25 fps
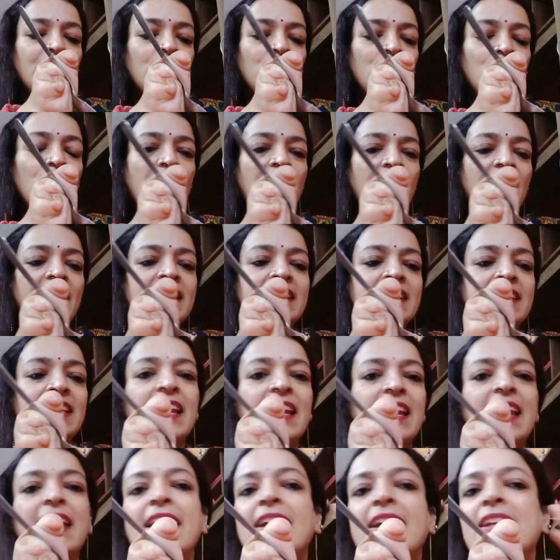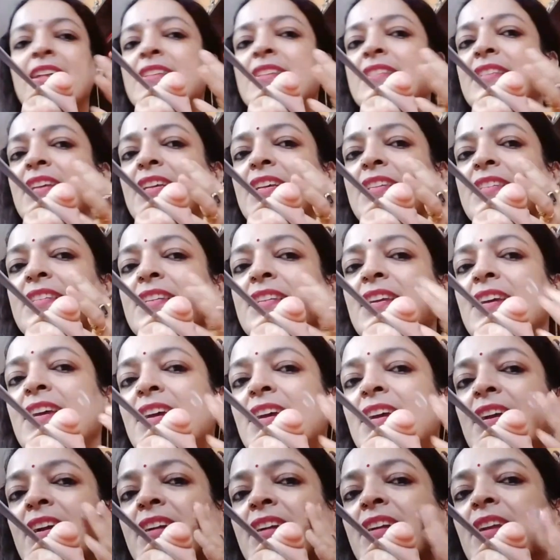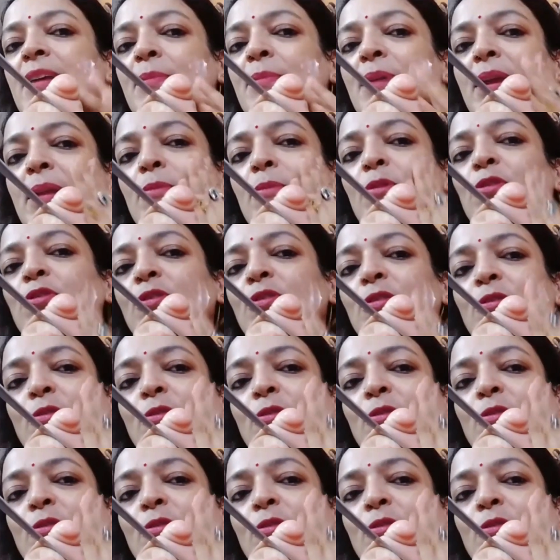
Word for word: তো এই যে জাস্ট ক্রিমের মতন